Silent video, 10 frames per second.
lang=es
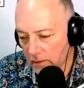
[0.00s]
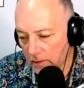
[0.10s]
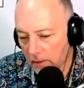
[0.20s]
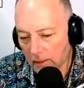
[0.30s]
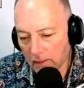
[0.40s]

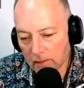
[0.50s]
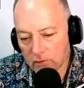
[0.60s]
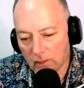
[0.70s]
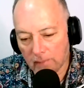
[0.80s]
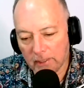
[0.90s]
en la
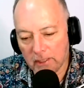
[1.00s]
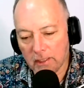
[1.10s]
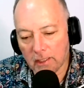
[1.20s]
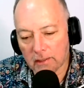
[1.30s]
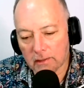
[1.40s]
solapa
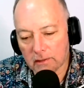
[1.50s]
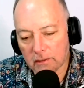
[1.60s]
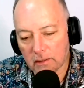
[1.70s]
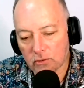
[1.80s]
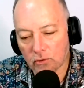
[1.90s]
indica
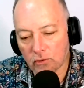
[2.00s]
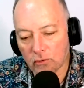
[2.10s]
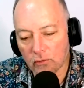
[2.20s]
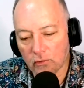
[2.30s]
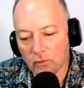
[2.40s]

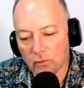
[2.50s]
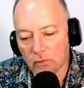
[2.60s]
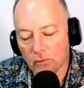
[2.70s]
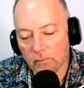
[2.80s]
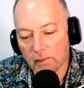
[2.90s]
tesoro,
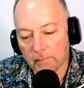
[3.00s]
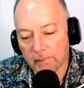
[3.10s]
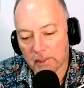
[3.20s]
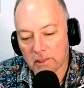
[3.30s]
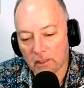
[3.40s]
un bien
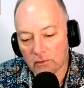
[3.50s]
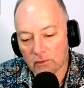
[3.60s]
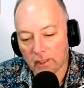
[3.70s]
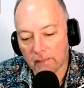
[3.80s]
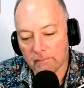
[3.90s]
preciado,
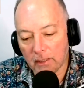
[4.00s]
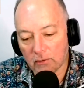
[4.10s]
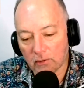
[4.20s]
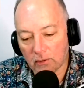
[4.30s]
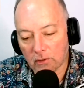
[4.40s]
gran
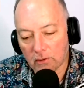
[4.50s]
valor,